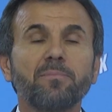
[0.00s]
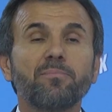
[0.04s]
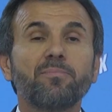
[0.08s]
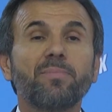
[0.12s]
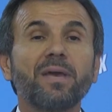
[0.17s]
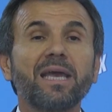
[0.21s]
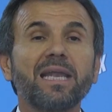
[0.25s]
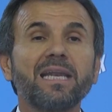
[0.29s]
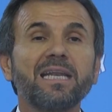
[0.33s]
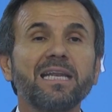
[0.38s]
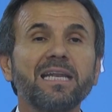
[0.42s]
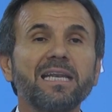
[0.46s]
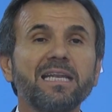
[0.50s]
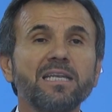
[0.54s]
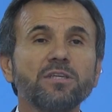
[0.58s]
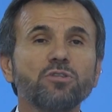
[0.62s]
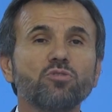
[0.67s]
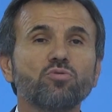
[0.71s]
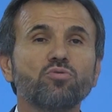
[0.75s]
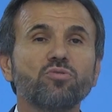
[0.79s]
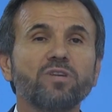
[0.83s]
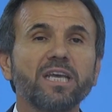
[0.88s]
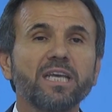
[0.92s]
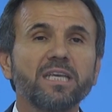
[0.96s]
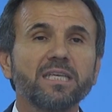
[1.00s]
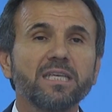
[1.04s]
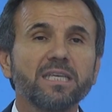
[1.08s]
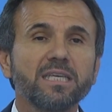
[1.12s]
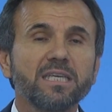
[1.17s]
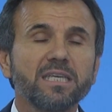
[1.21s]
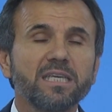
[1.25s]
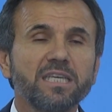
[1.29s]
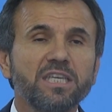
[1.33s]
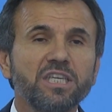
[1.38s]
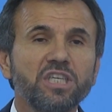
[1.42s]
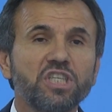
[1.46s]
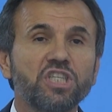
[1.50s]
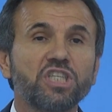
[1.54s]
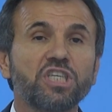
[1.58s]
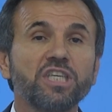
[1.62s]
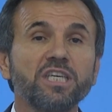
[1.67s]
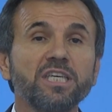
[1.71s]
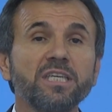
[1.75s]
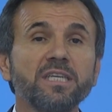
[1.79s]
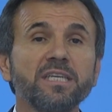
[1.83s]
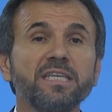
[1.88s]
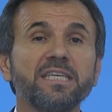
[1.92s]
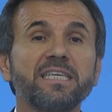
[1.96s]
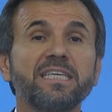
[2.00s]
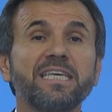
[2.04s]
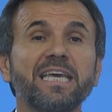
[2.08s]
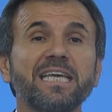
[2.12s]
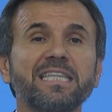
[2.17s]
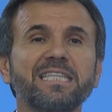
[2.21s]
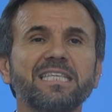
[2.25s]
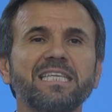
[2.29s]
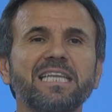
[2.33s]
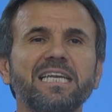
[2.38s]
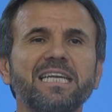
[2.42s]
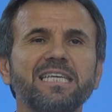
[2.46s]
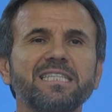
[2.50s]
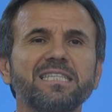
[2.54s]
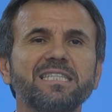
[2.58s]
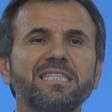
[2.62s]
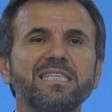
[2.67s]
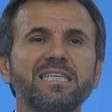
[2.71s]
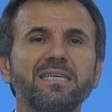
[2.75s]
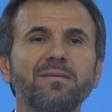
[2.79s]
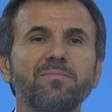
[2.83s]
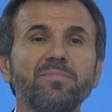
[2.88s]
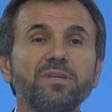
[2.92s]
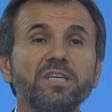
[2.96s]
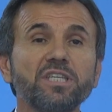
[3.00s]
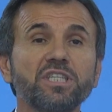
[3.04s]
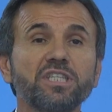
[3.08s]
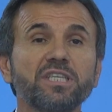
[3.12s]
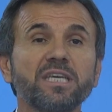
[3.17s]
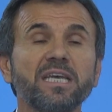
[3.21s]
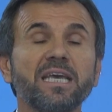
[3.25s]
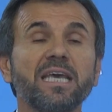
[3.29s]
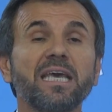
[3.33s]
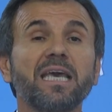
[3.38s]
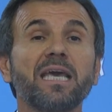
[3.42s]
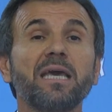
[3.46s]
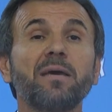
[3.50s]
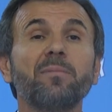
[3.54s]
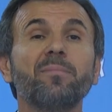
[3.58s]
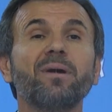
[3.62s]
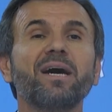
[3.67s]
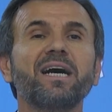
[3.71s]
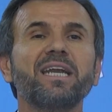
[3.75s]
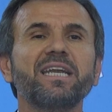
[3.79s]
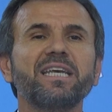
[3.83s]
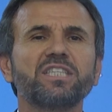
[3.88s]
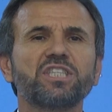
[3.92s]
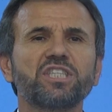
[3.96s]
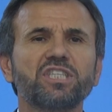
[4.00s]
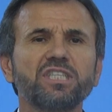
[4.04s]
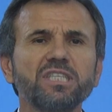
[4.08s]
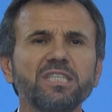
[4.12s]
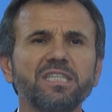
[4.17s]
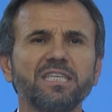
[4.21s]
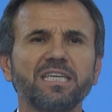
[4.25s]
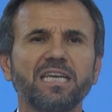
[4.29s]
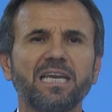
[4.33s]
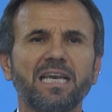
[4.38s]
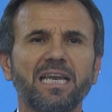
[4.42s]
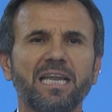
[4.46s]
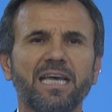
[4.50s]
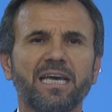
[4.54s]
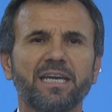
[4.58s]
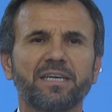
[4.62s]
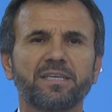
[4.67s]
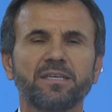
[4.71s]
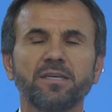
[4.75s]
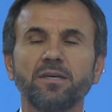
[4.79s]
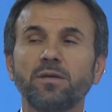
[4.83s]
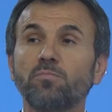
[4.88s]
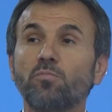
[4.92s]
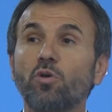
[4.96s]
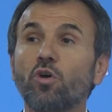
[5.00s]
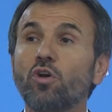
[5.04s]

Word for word: belirli süre için yetkilendirilmiş emanetçidirler.